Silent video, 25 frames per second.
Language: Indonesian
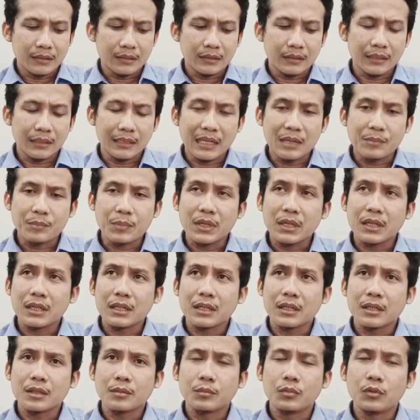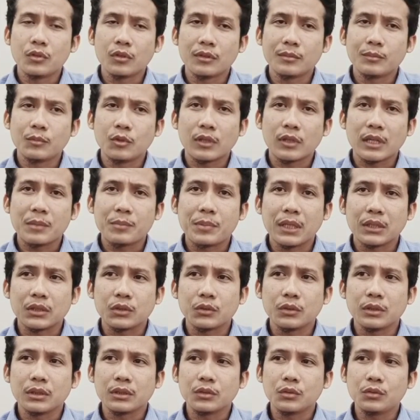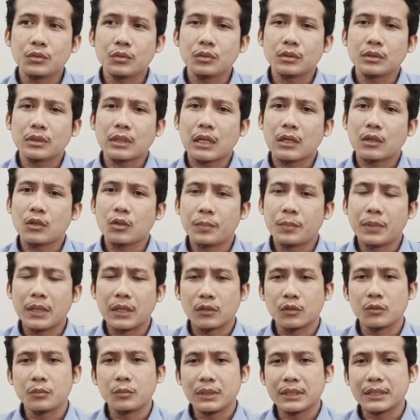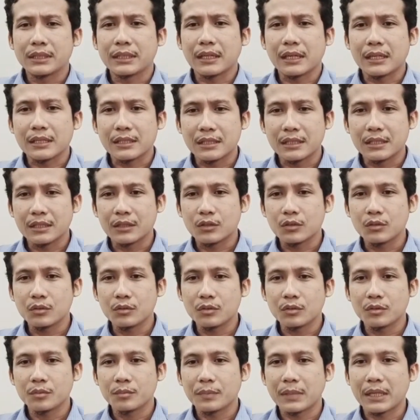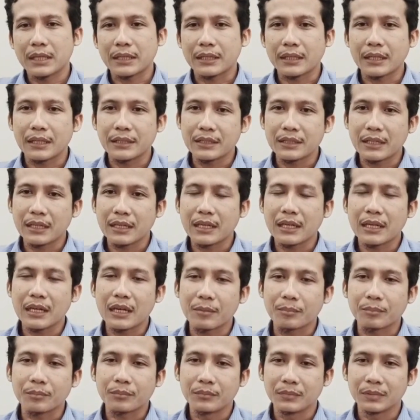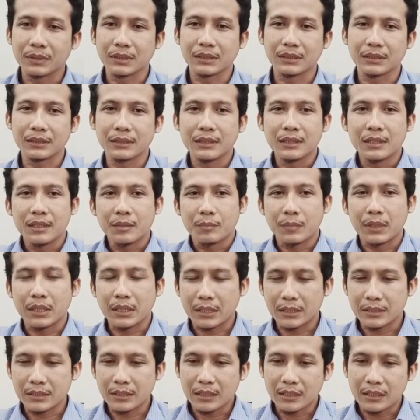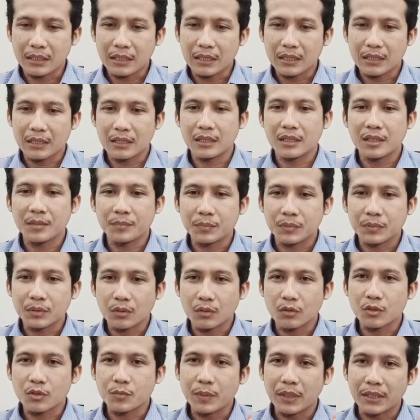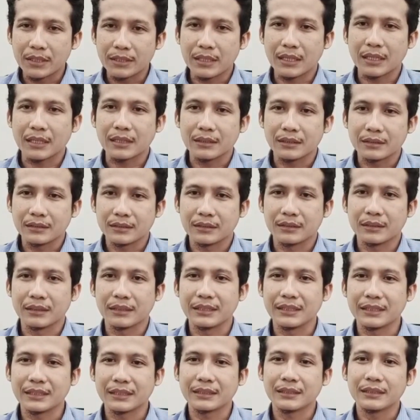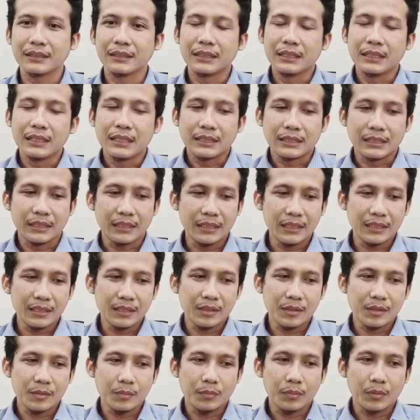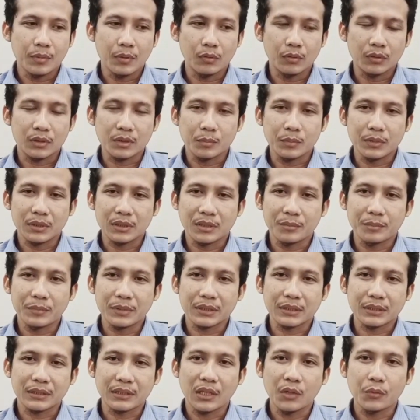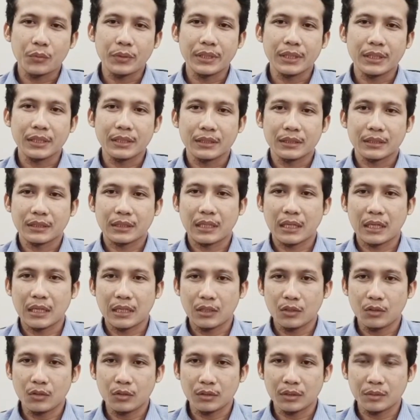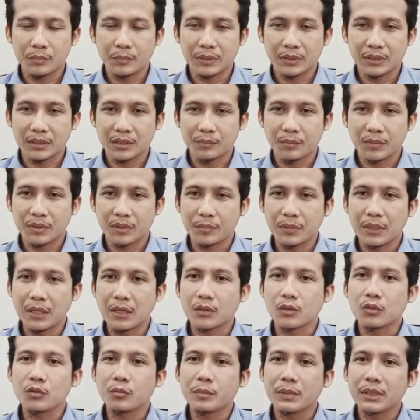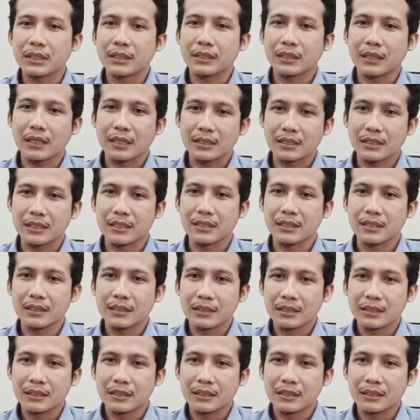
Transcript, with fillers: kenapa burung murai batu itu kalau baru migrasi itu makannya lahap ya makannya lahap terus banyak ya jadi perlu teman-teman ketahui ya kalau teman-teman baru migrasi